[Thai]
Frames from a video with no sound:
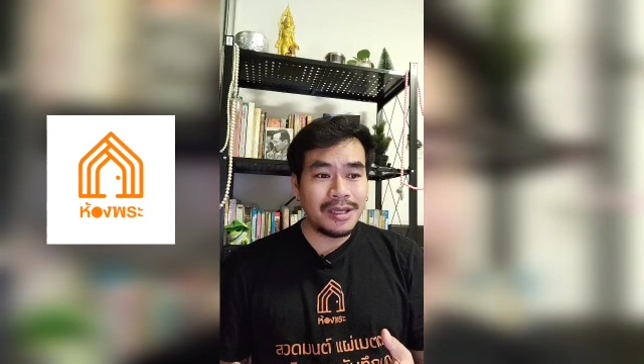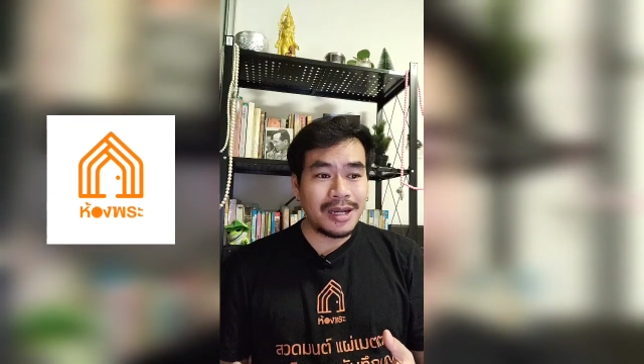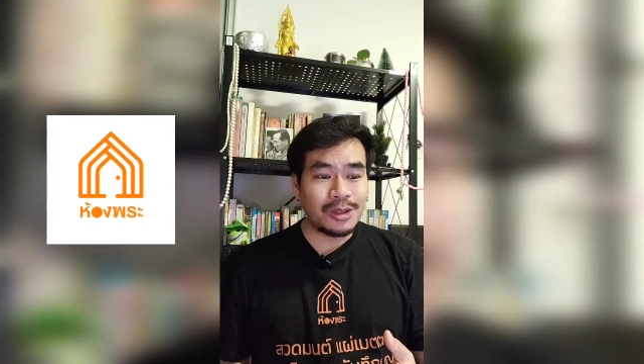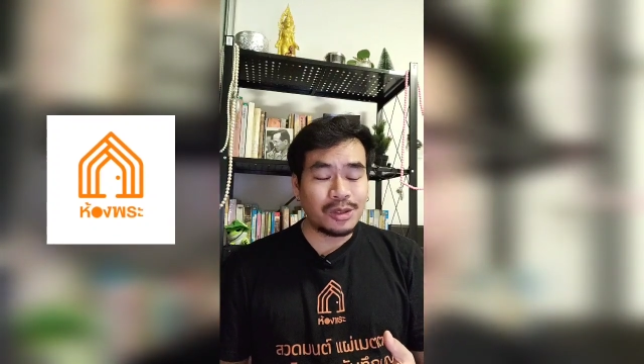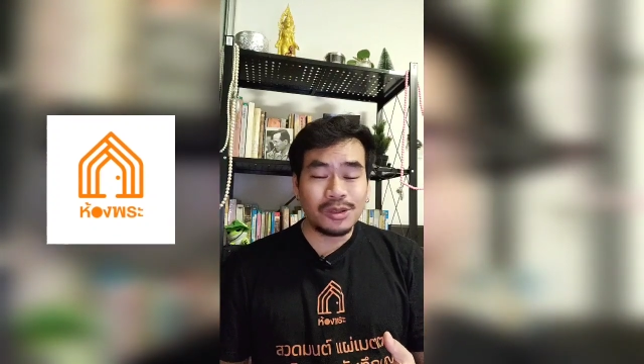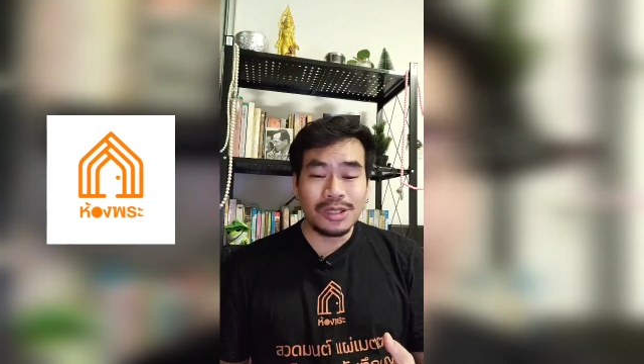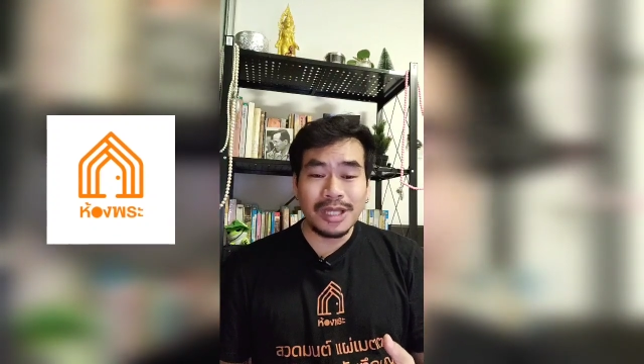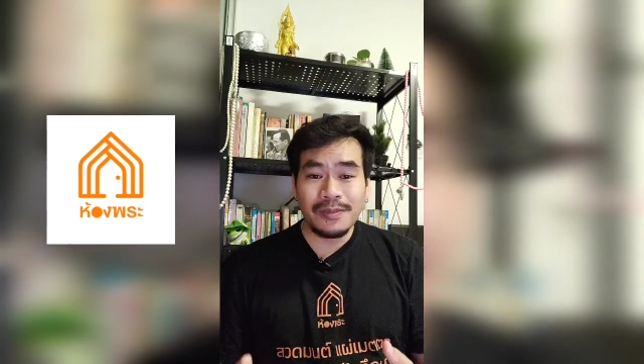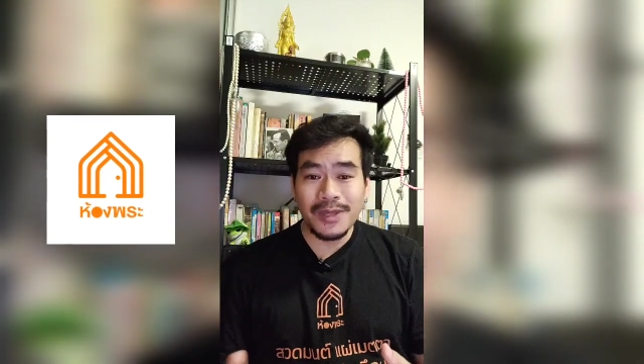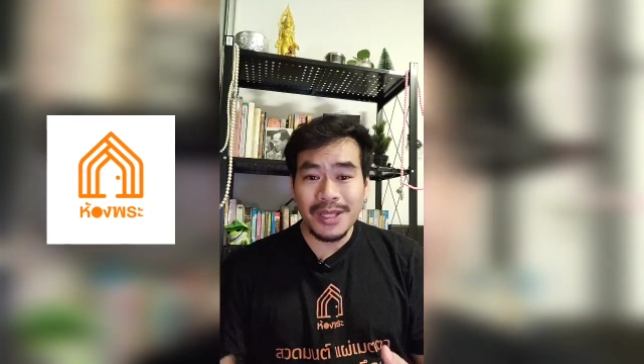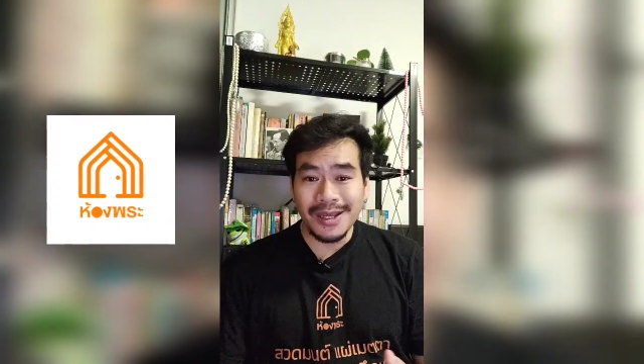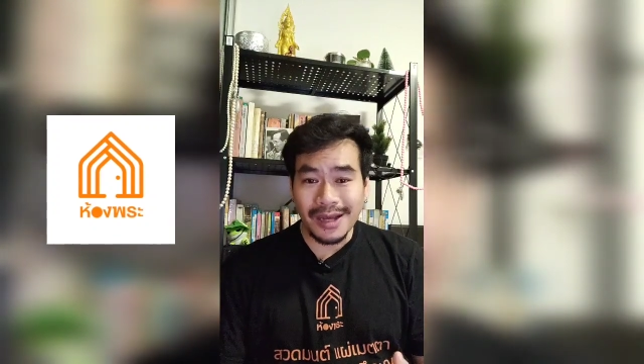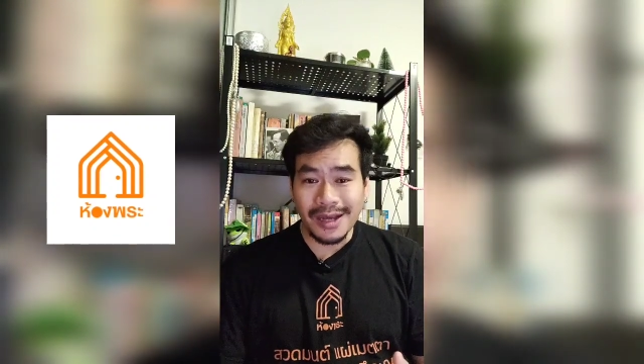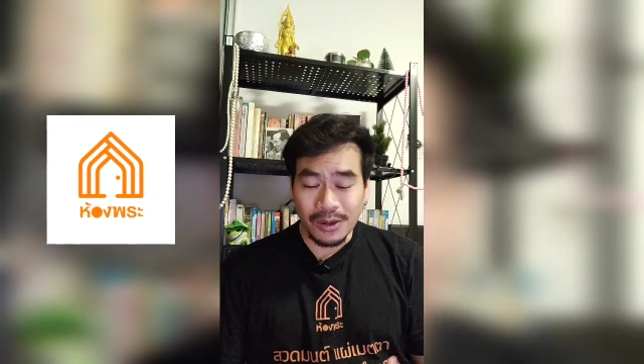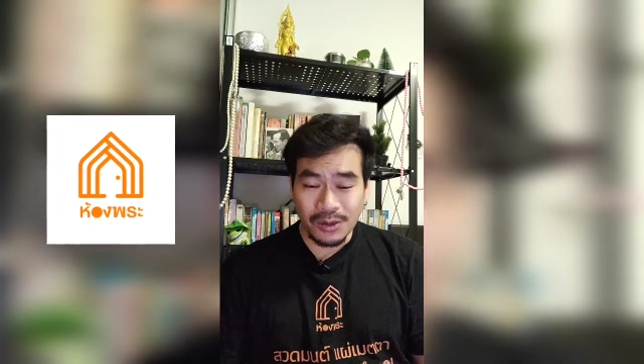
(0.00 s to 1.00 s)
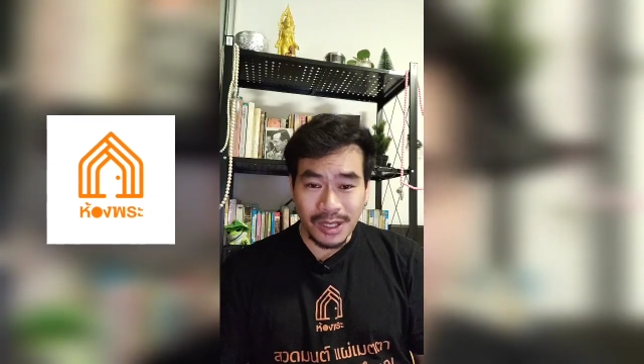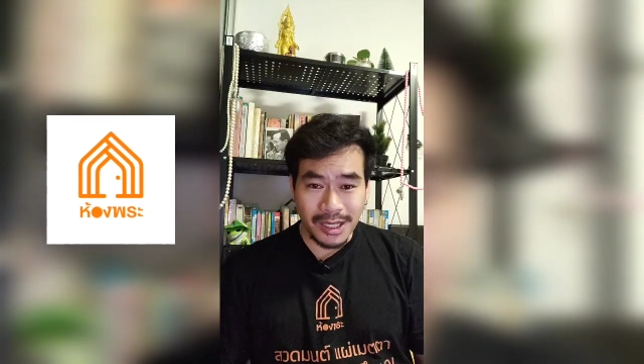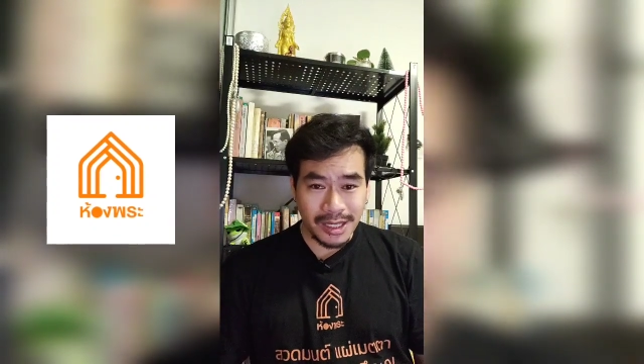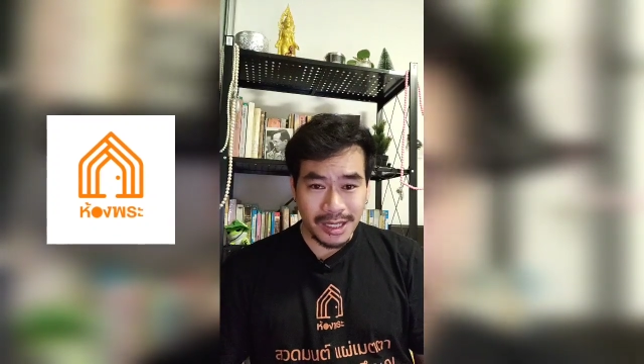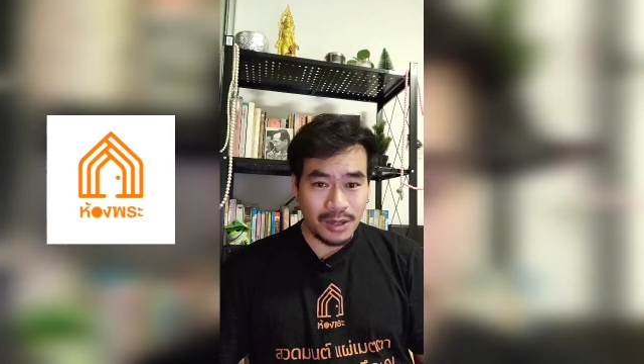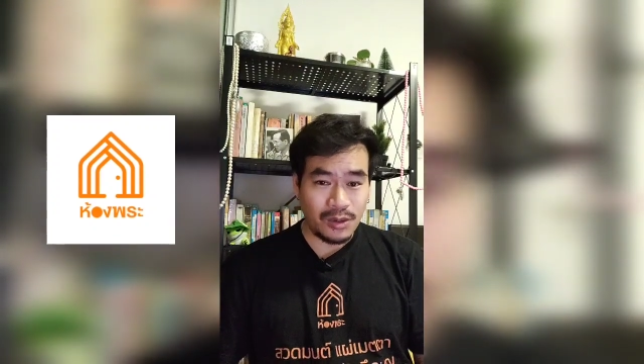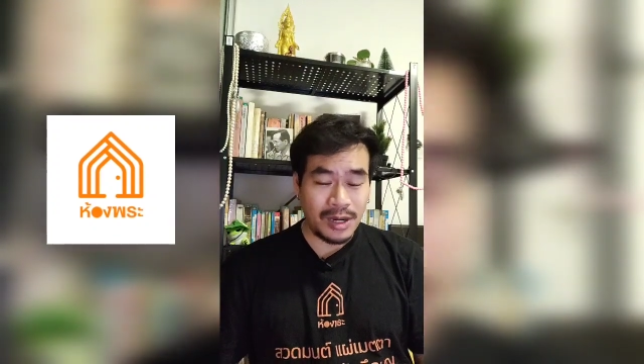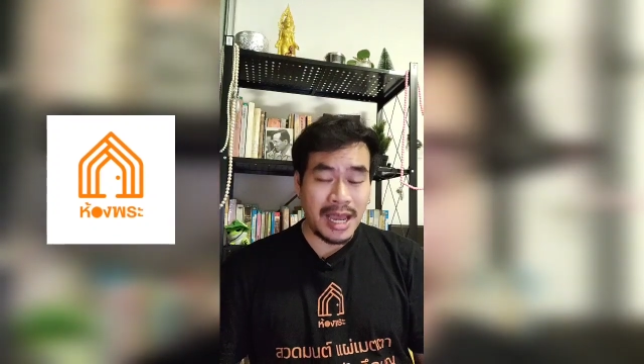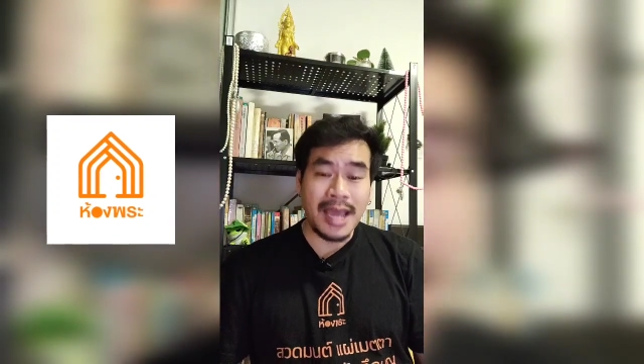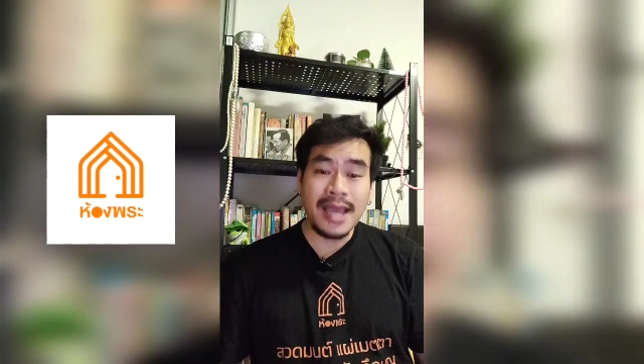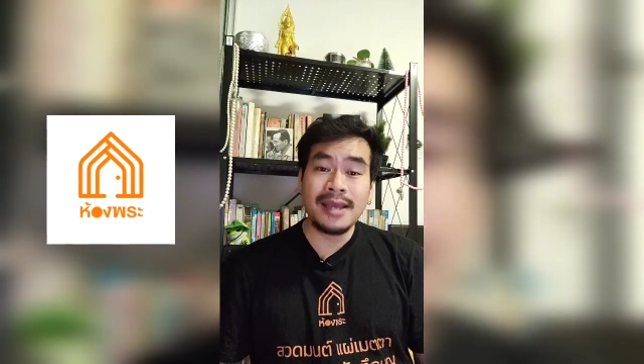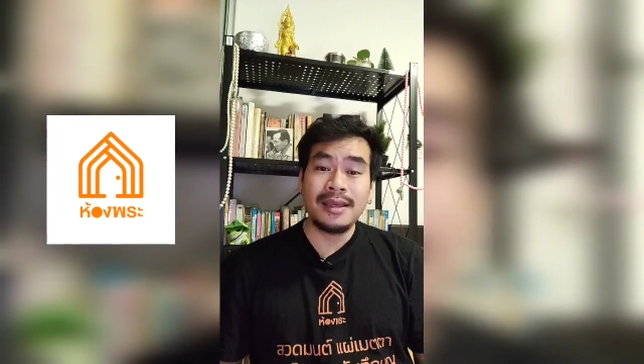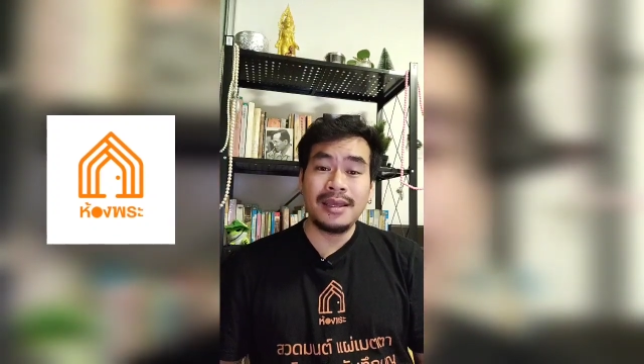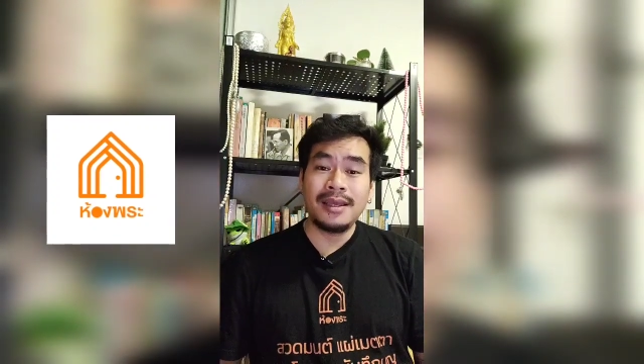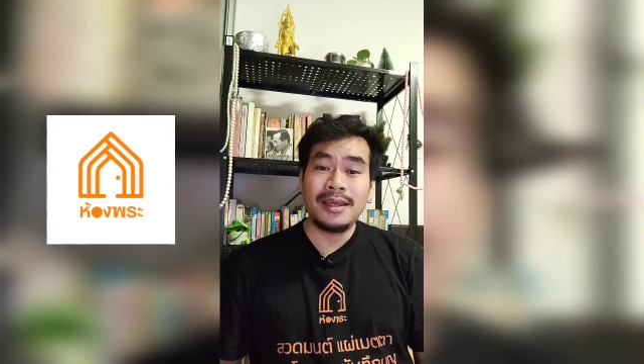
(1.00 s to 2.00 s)
ที่เราต้องทำดีกับเขาอย่างเดียว
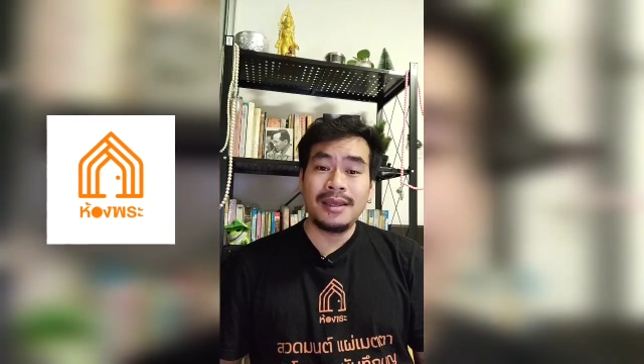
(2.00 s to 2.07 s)
นะ